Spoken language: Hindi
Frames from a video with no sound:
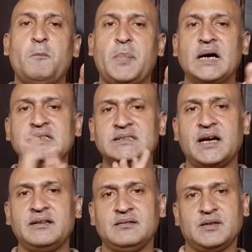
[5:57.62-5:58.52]

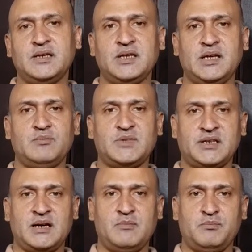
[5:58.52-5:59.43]
पाकिस्तान की टीम
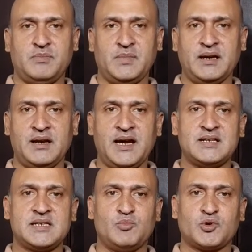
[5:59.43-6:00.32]
जनाब इंग्लैंड
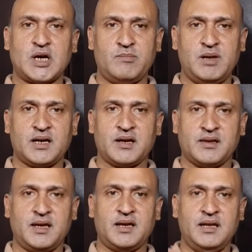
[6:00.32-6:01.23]
से मुकाबला
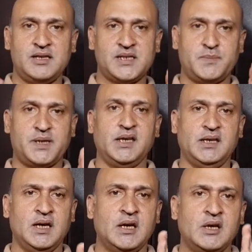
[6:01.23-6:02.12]
करने के लिए जब
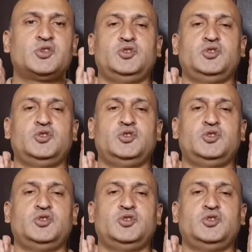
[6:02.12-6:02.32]
गई तो